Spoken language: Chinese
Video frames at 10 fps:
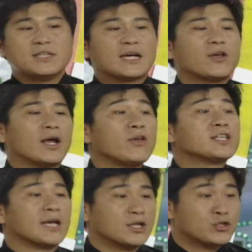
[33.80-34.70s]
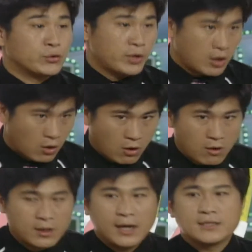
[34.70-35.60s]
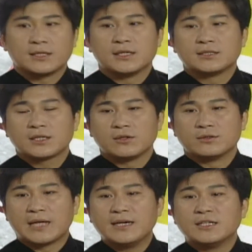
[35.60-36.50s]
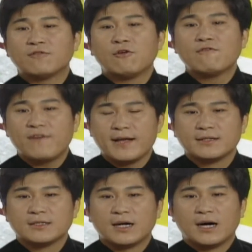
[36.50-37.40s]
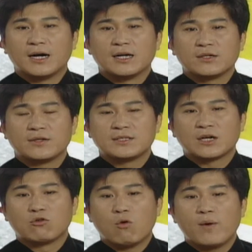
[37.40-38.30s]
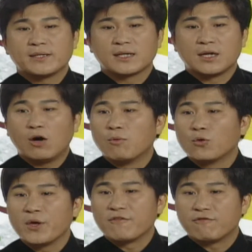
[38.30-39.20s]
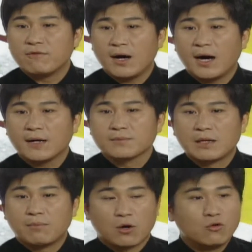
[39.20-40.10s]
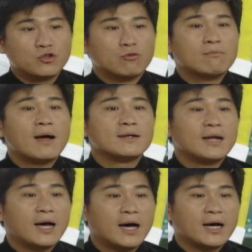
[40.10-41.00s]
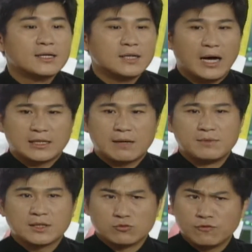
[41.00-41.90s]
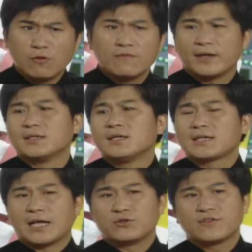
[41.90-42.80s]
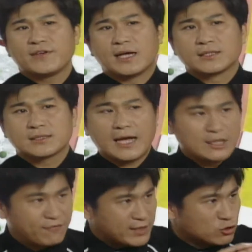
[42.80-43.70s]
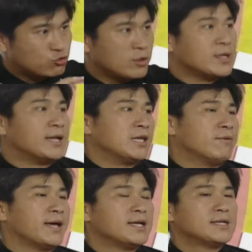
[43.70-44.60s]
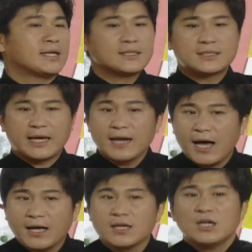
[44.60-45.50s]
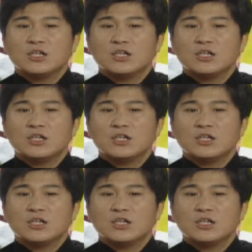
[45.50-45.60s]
不能讲越老越成熟越红，而且这个有男人的风范。啊，有点像国外像劳勃·瑞福啊、保罗·纽曼呐，啊，他们这种风范，感觉非常看起来非常顺眼的一位，那是谁呢？